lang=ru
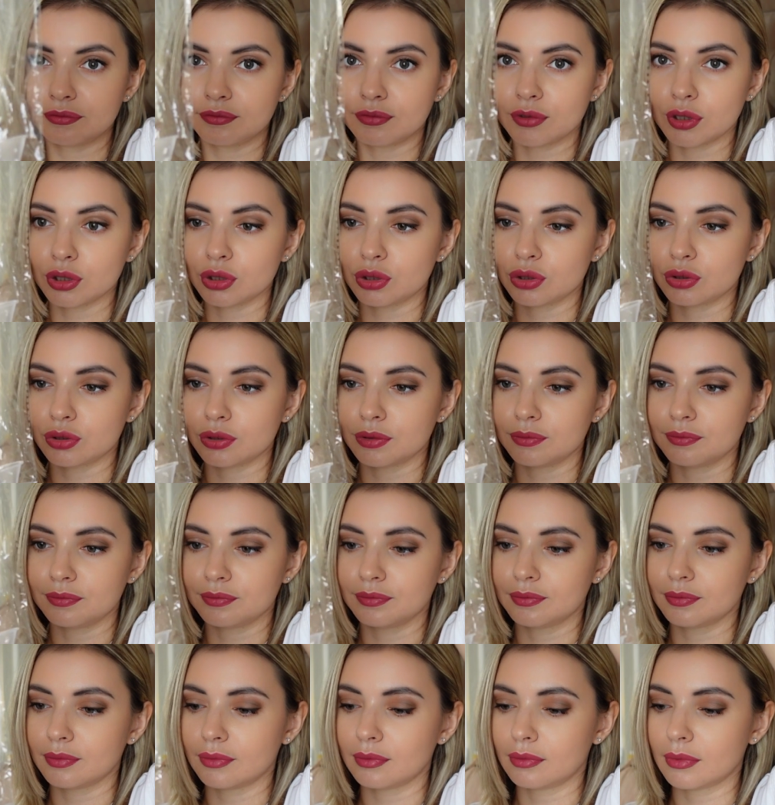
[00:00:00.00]
Вот,
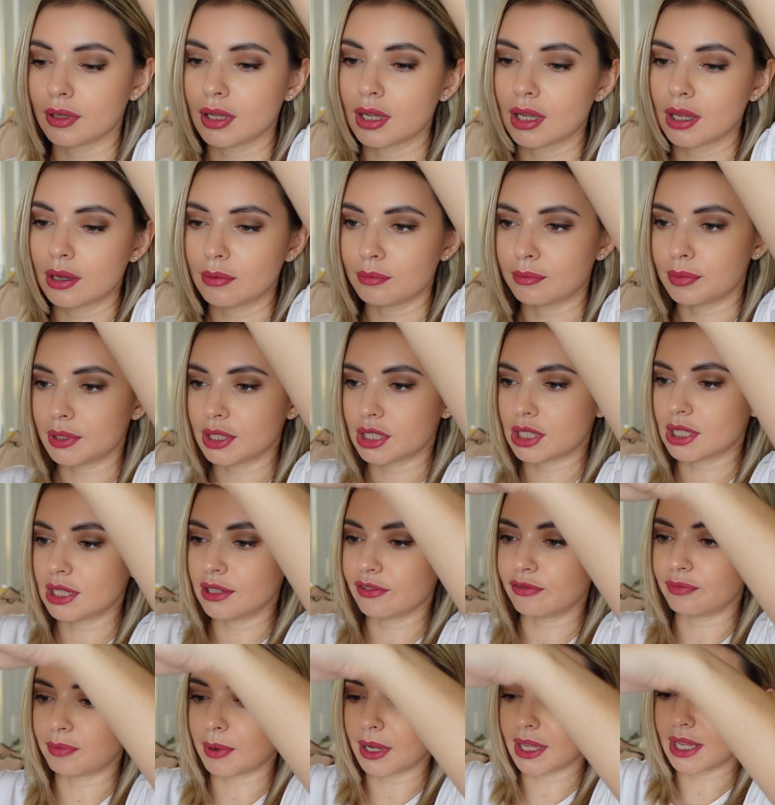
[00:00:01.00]
пришли
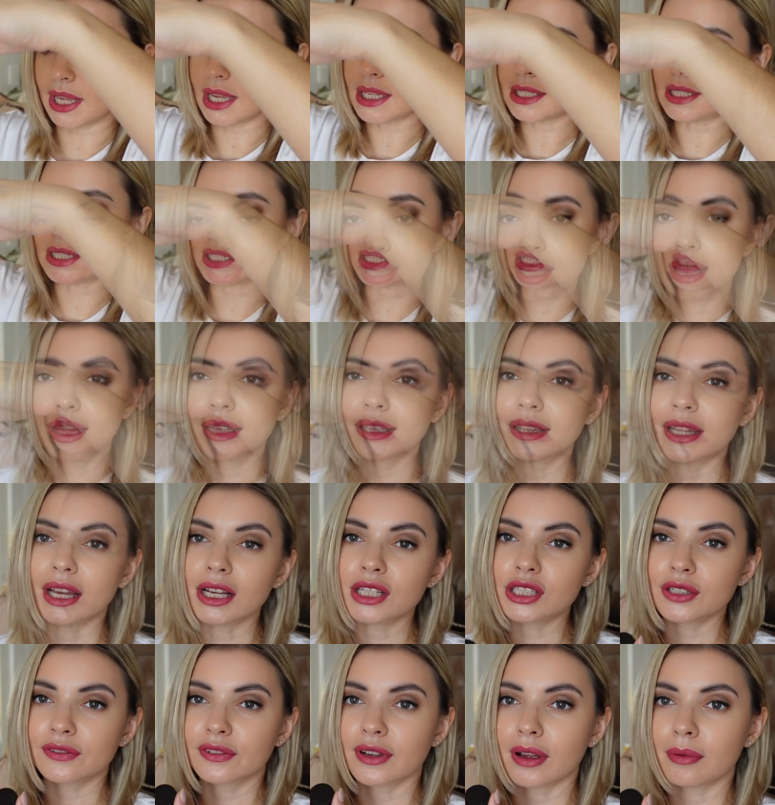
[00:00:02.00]
в пакетики,
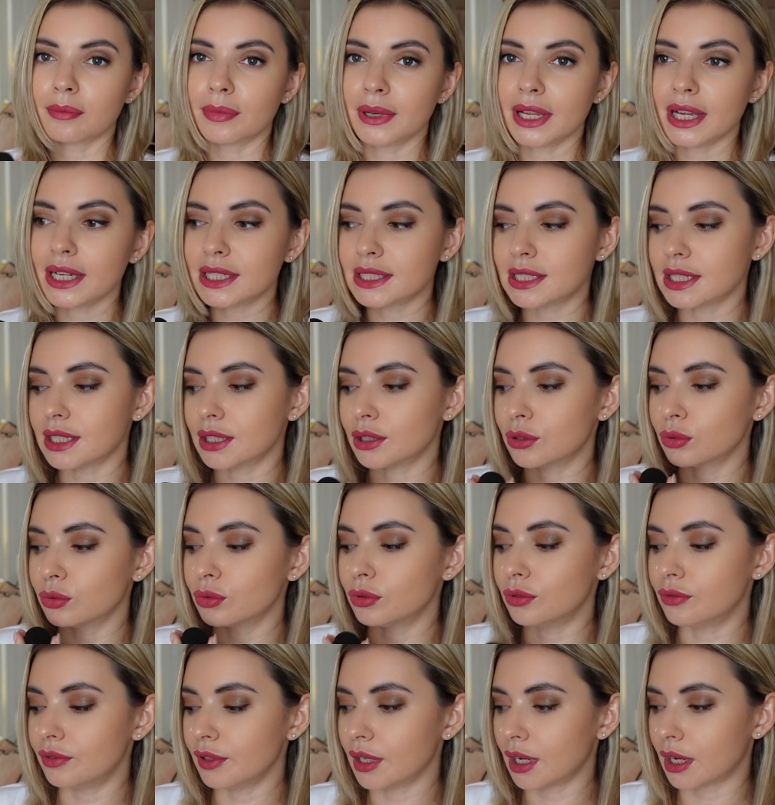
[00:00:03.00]
Также в комплекте
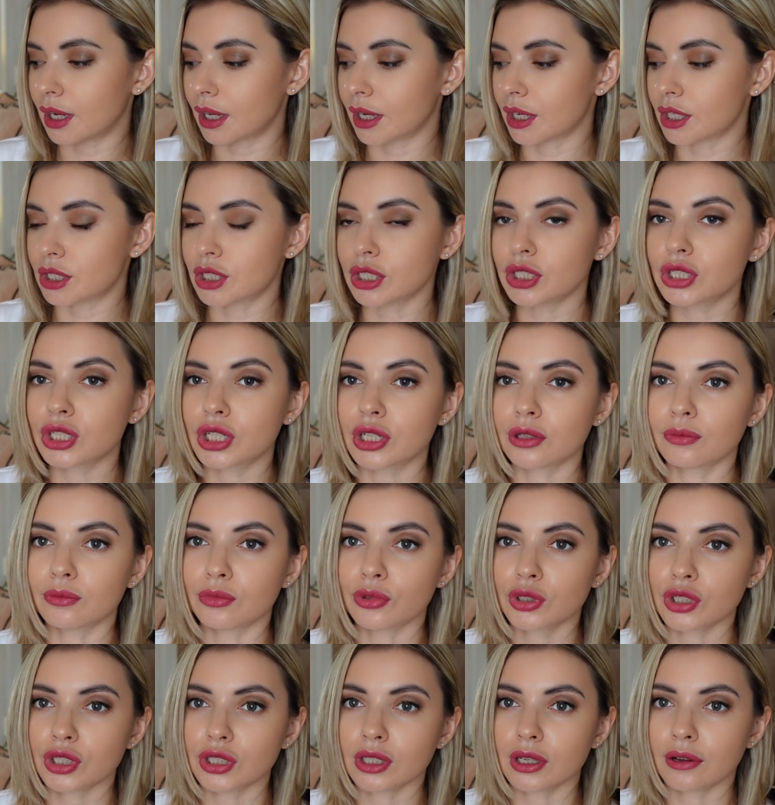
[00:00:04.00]
идут две крышечки.
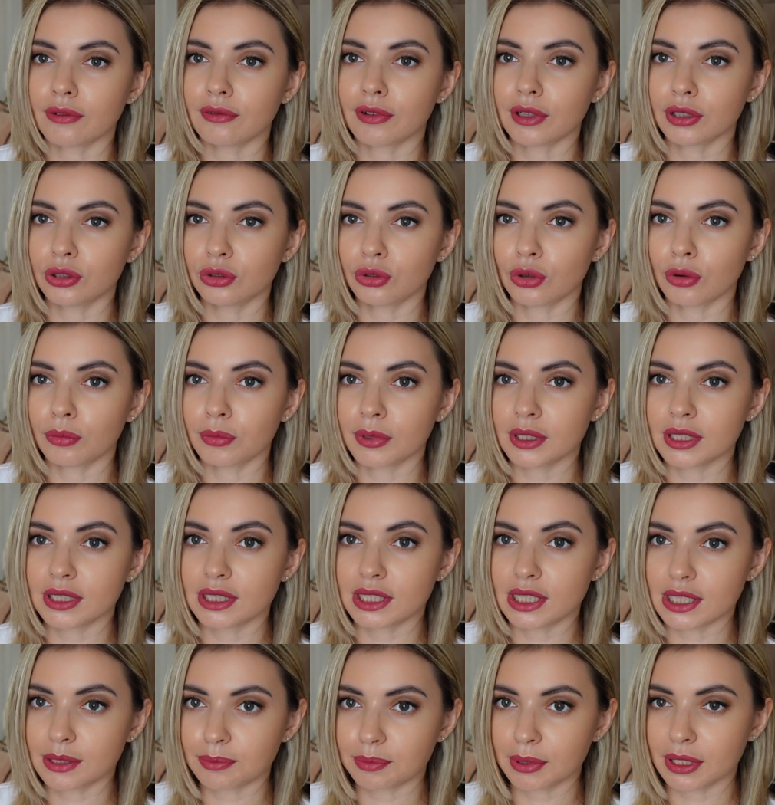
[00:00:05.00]
Можно в одном из
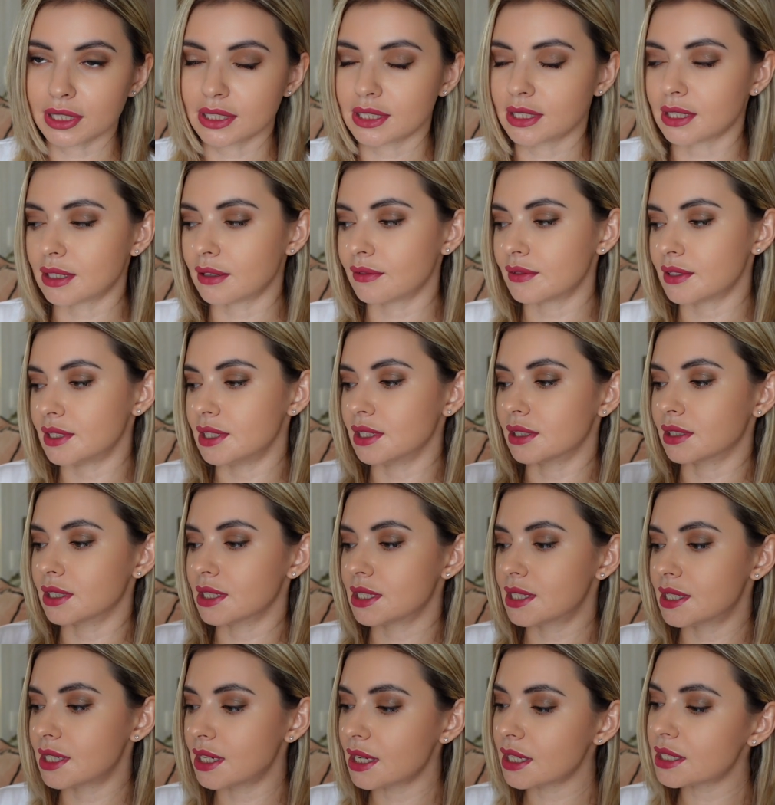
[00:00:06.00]
диспенсеров
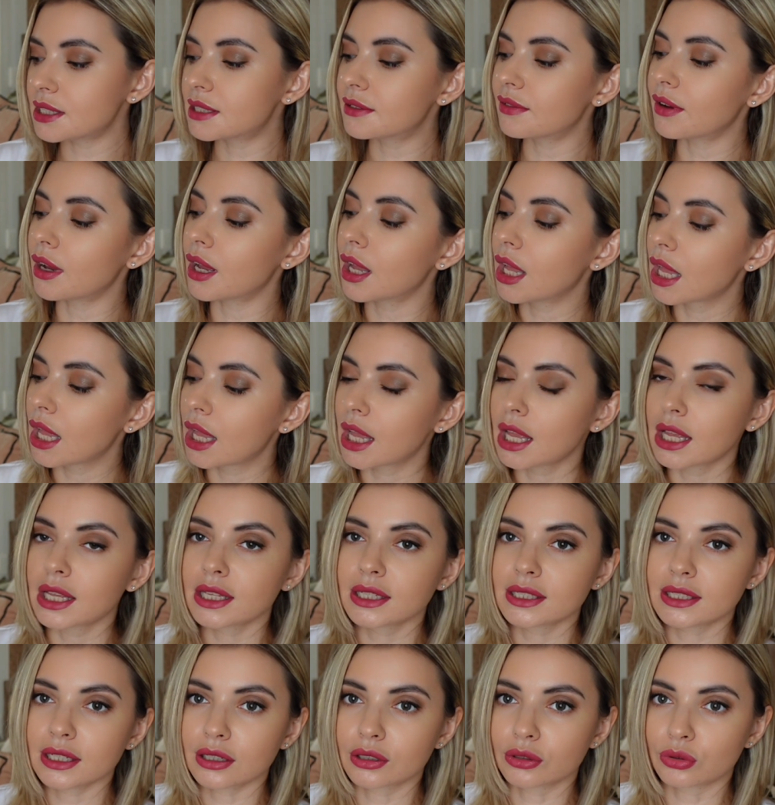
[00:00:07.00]
сделать средство,
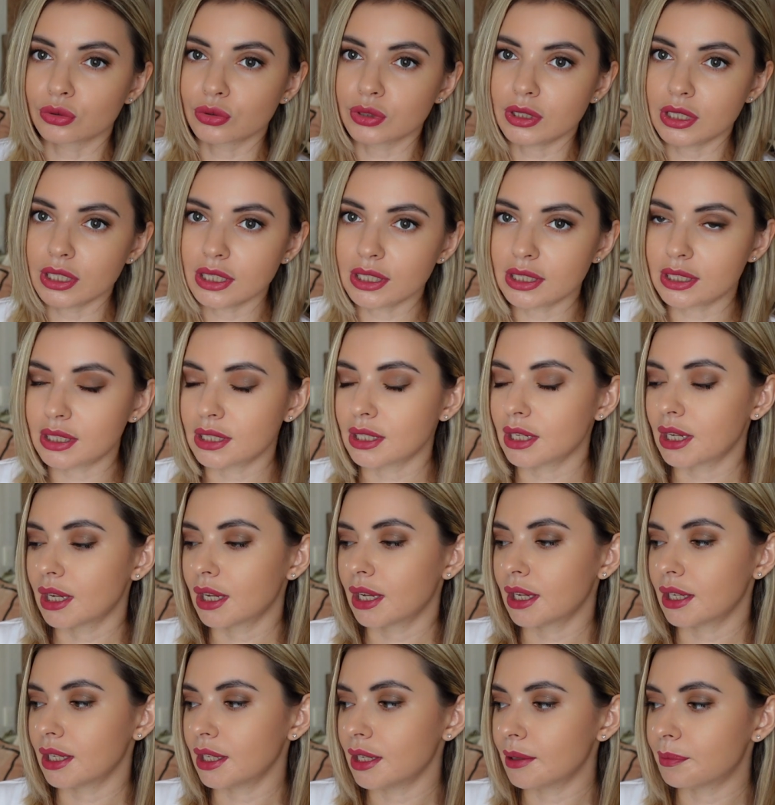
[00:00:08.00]
закрутить
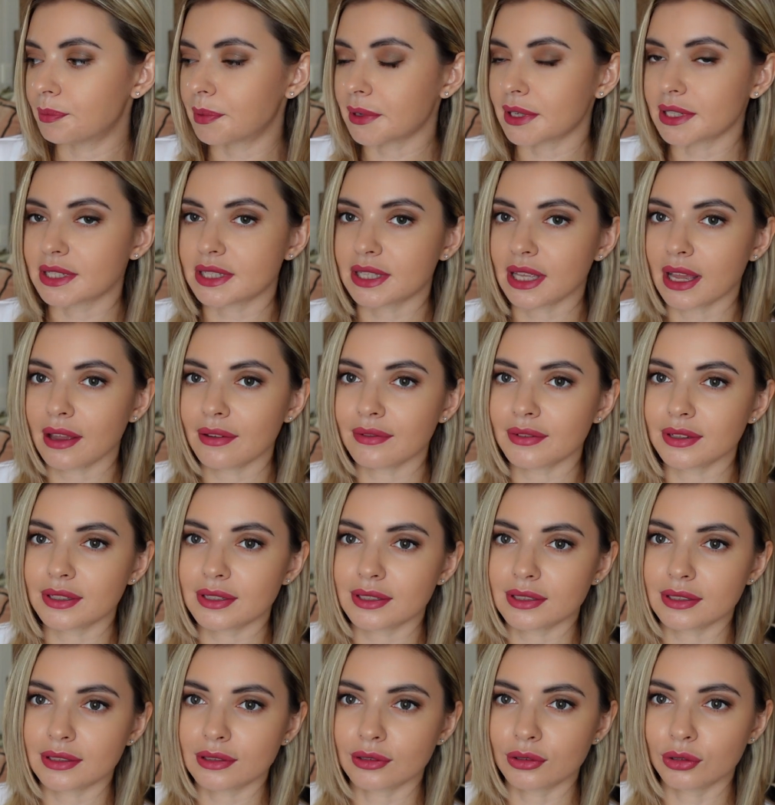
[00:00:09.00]
и
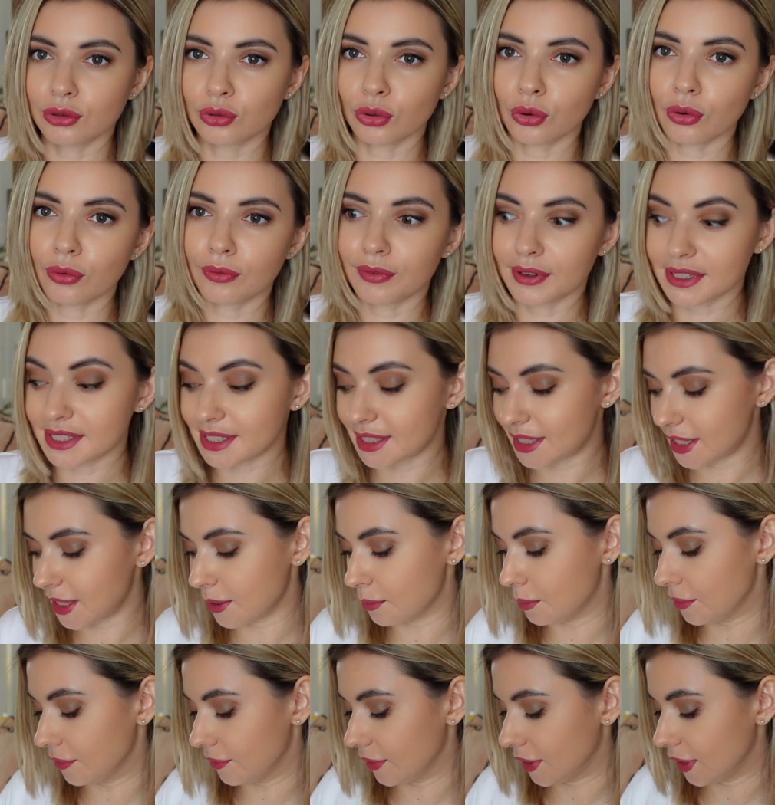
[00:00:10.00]
поставить до
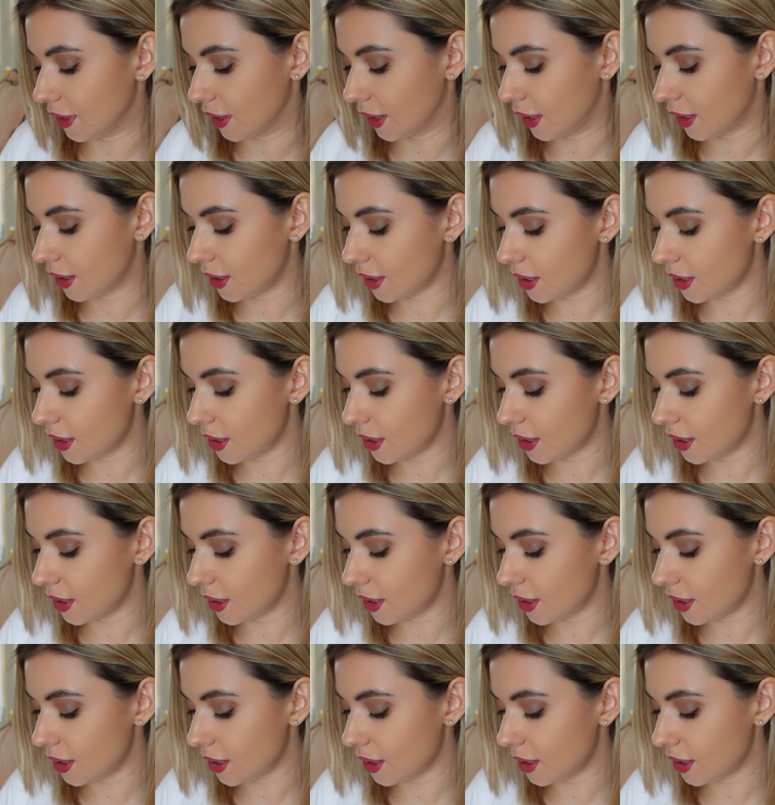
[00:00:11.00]
востребования.